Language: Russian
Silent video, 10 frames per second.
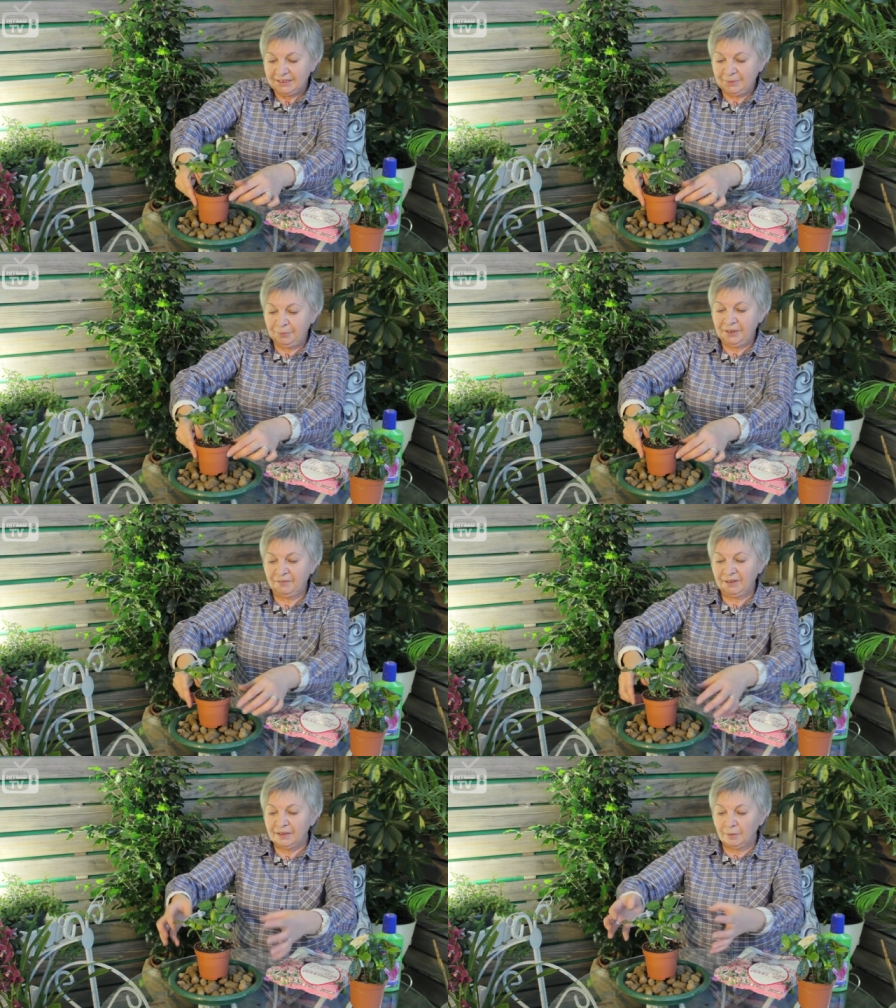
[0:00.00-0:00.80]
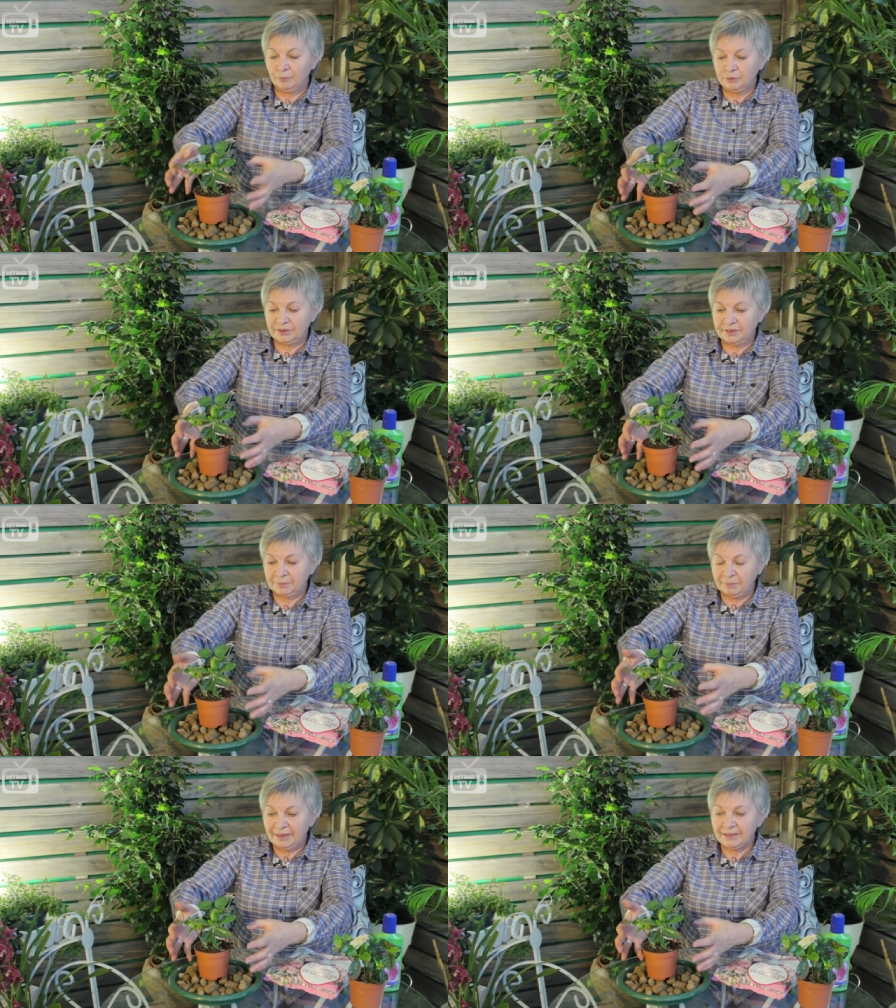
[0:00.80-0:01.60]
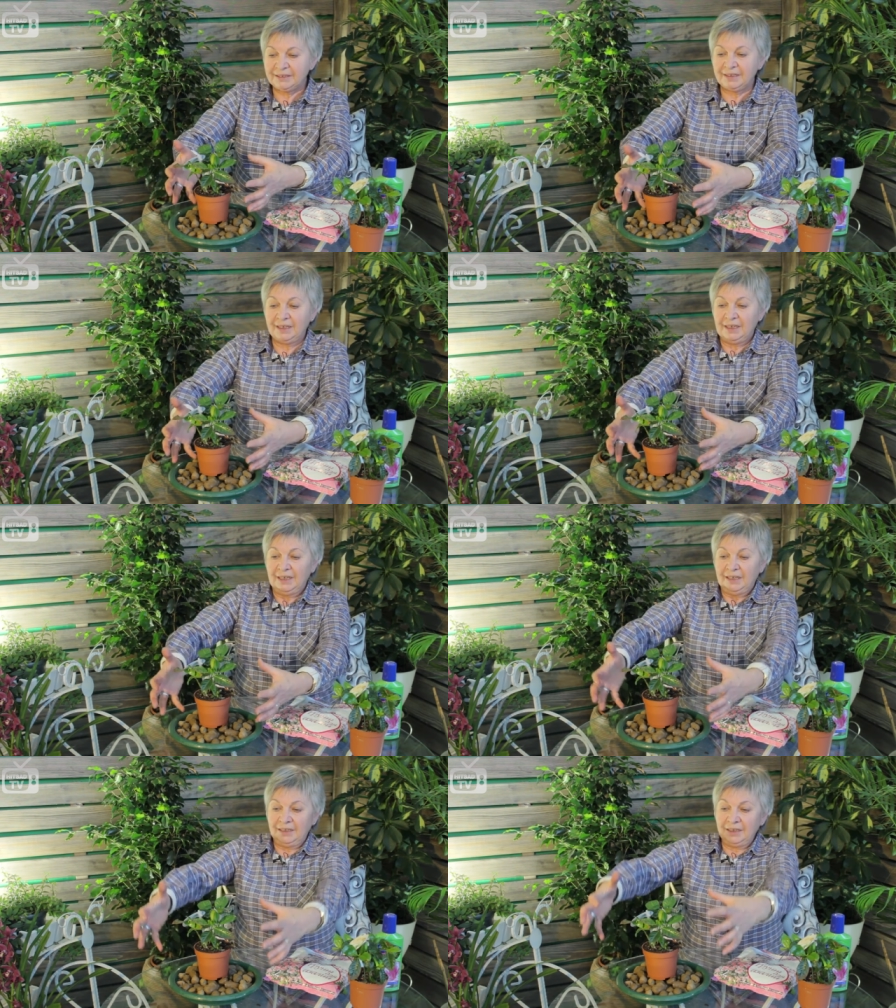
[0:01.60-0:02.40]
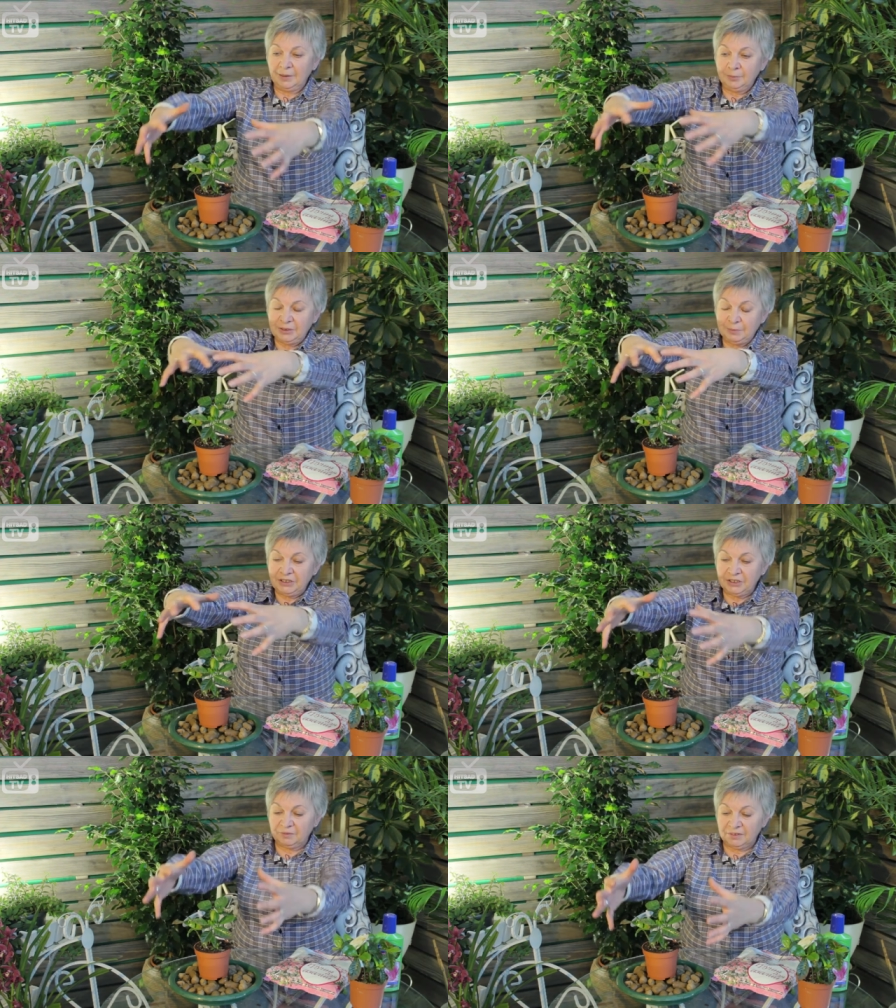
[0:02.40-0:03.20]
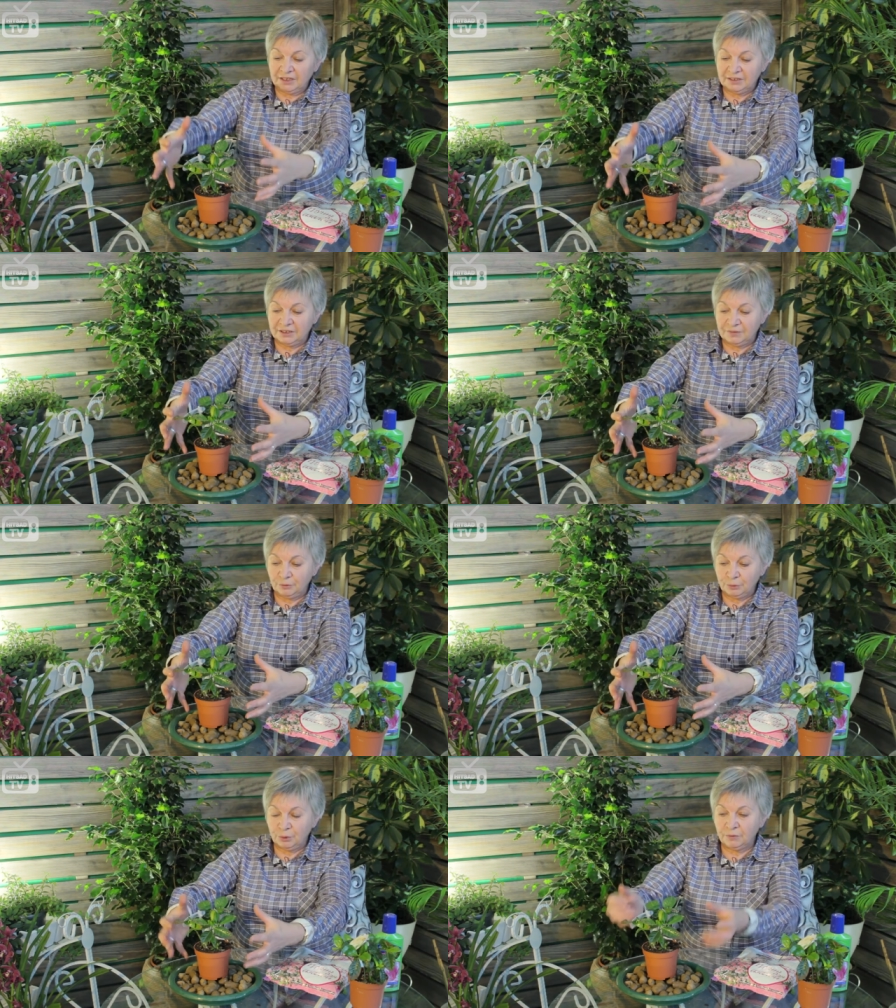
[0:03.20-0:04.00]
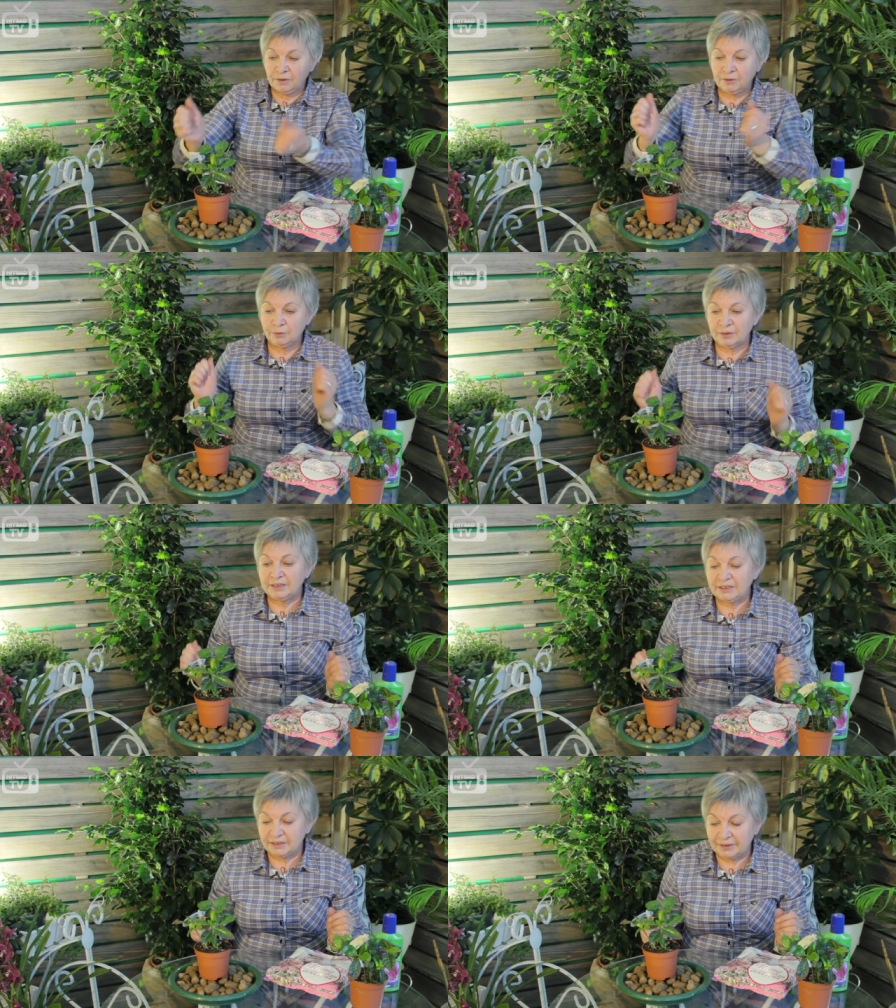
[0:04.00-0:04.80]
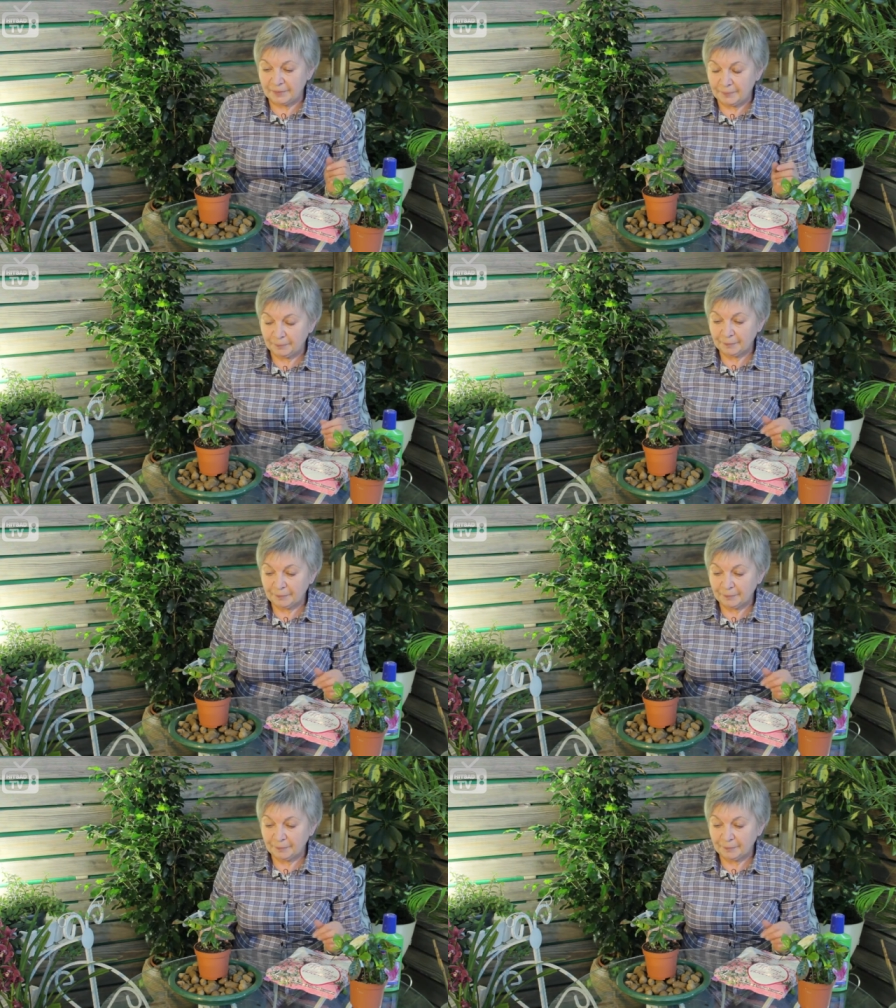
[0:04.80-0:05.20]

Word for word: Теперь вода будет испаряться и обеспечит влажность воздуха вокруг растения.